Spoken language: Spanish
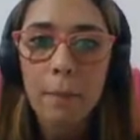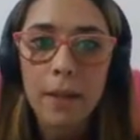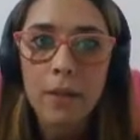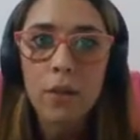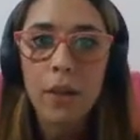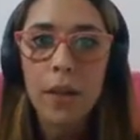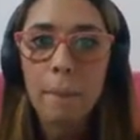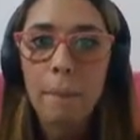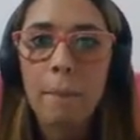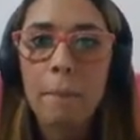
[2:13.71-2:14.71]

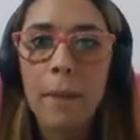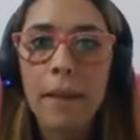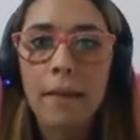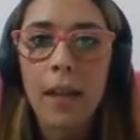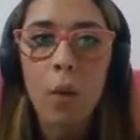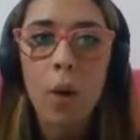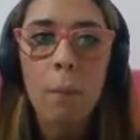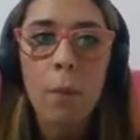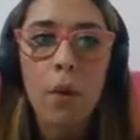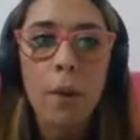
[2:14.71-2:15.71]
persona, mediante la
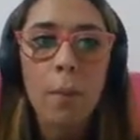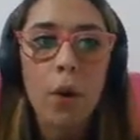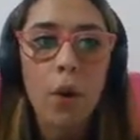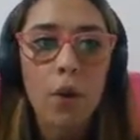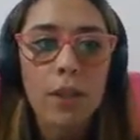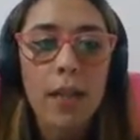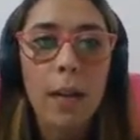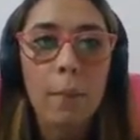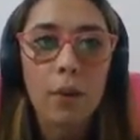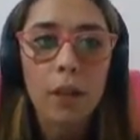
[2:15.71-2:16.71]
cual podemos conocer
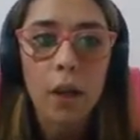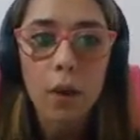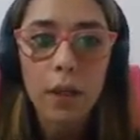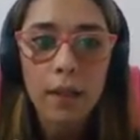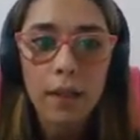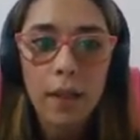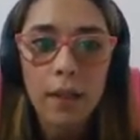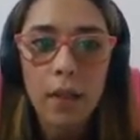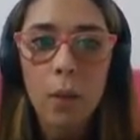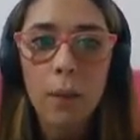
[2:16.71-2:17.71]
a la
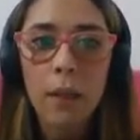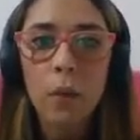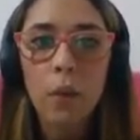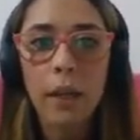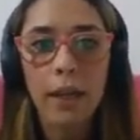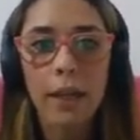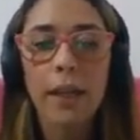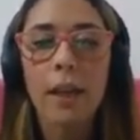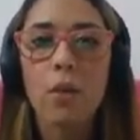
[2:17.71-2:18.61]
protagonista y los vínculos que genera